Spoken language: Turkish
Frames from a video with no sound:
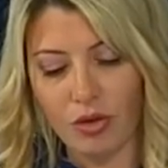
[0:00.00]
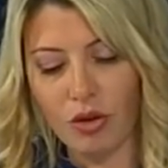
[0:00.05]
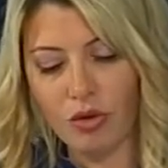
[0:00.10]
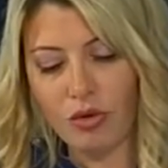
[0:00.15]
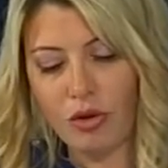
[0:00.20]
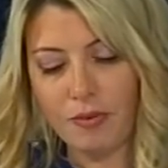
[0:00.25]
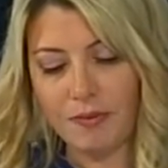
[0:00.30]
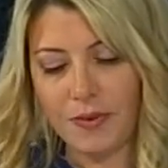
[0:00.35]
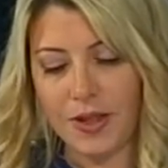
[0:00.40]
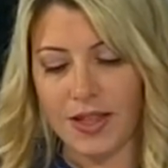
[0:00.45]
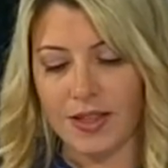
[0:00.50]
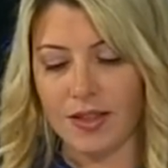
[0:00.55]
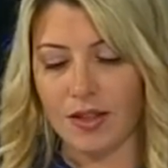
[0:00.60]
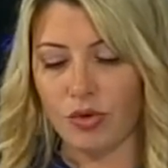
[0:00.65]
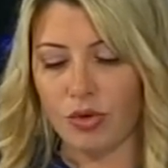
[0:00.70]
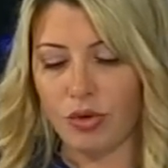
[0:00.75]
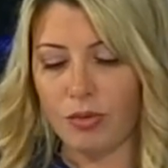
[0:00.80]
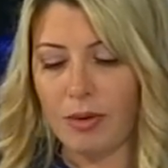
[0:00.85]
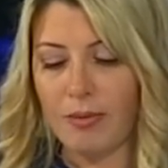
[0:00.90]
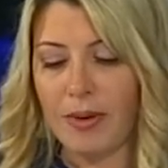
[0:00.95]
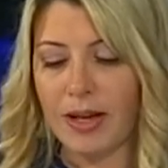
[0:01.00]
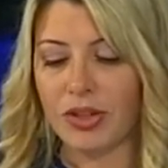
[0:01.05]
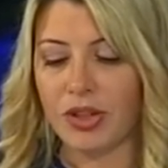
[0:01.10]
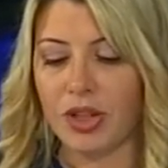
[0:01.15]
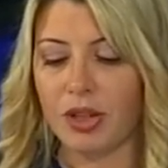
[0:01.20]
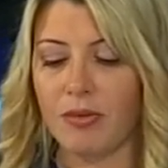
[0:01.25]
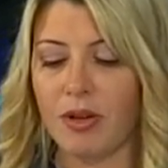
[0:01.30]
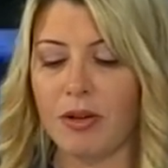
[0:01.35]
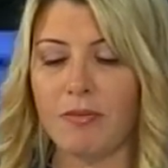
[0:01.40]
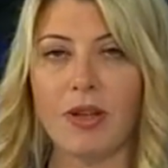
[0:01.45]
Köykop Denizli Şube
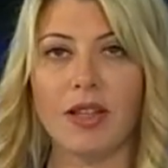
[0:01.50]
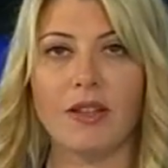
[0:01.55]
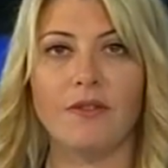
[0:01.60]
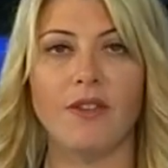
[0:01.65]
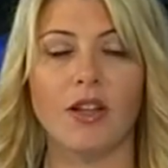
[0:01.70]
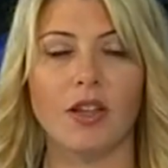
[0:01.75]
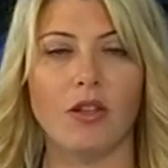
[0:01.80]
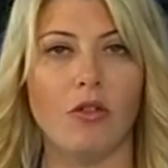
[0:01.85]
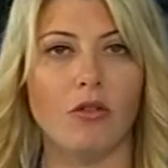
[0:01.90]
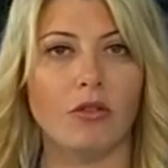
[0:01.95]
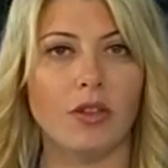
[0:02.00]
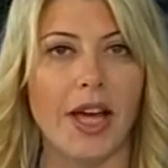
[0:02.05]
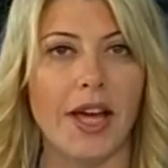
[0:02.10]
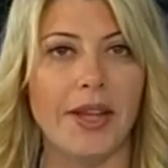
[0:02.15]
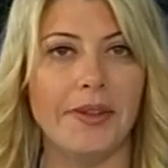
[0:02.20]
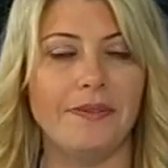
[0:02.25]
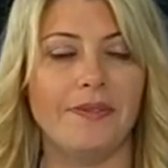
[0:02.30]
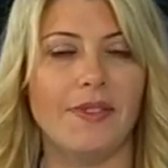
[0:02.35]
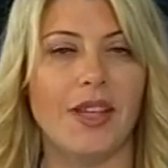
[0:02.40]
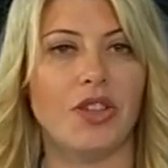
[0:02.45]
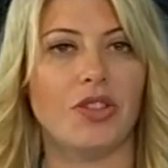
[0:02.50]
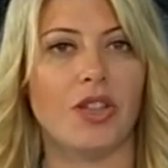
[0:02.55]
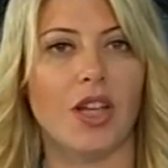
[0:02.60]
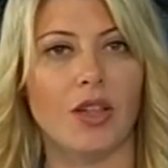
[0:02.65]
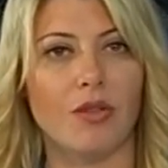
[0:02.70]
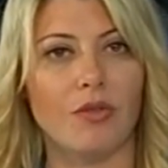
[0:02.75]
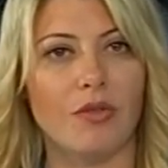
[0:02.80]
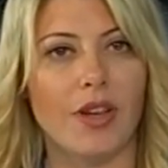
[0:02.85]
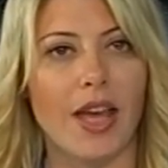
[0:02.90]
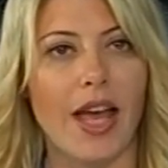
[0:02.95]
Başkanı Mehmet Varol'dan
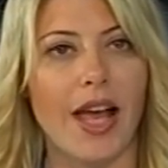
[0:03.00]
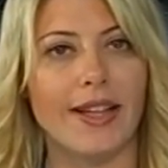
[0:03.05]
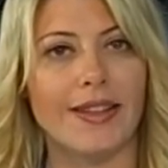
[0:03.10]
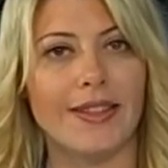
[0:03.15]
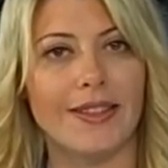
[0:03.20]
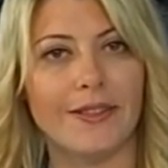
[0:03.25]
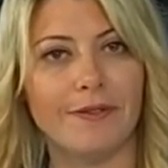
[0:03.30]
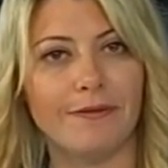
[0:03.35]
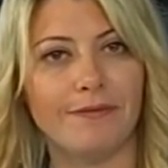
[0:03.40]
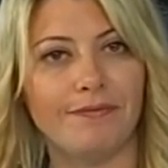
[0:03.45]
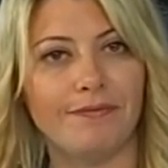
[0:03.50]
teşekkür geldi.